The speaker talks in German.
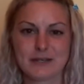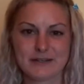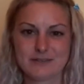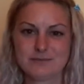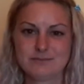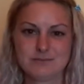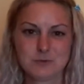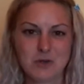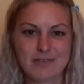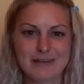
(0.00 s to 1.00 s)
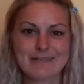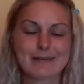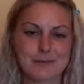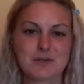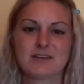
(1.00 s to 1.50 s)
bringen, nur weil dir
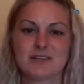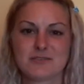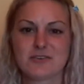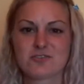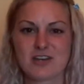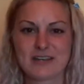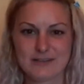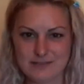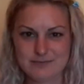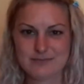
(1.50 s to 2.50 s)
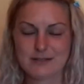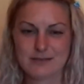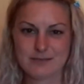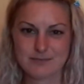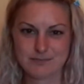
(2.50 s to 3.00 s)
jemand etwas schenkt.
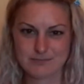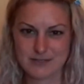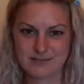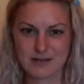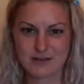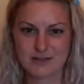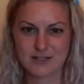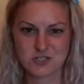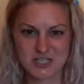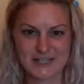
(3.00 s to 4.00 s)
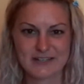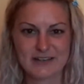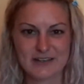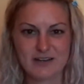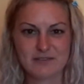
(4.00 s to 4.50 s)
Äh, ich sage, ich
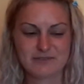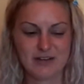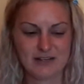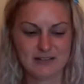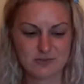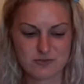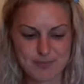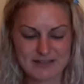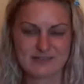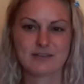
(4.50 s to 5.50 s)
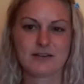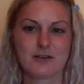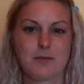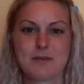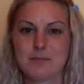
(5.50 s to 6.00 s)
schenke ja, weil ich Spaß dran
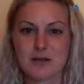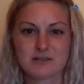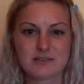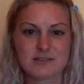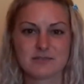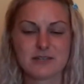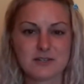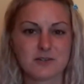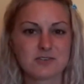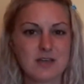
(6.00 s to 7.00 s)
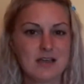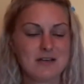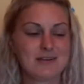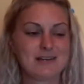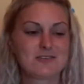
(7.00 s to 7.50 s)
habe. Ich mache diese Videos,
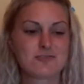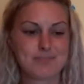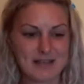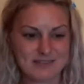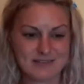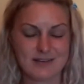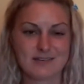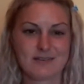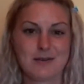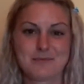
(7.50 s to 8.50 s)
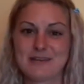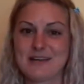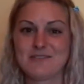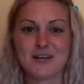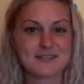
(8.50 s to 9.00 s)
weil ich Spaß dran habe. Ich
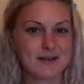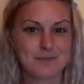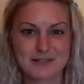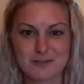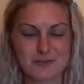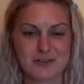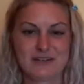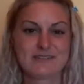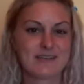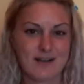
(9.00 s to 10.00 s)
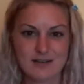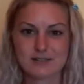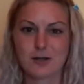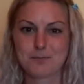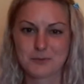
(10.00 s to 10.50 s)
erwarte aber dafür nichts. Ja,
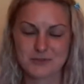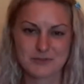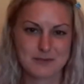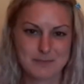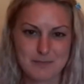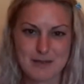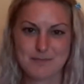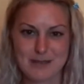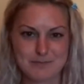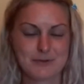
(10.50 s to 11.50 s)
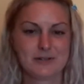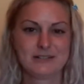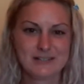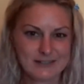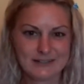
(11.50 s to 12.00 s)
ich habe unten immer mein
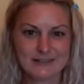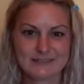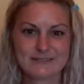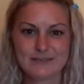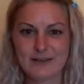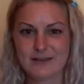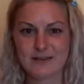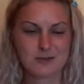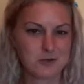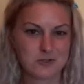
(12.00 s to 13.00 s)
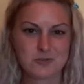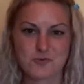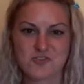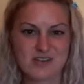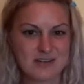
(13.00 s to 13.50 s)
PayPal-Konto
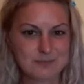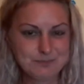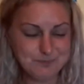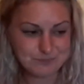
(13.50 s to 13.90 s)
stehen,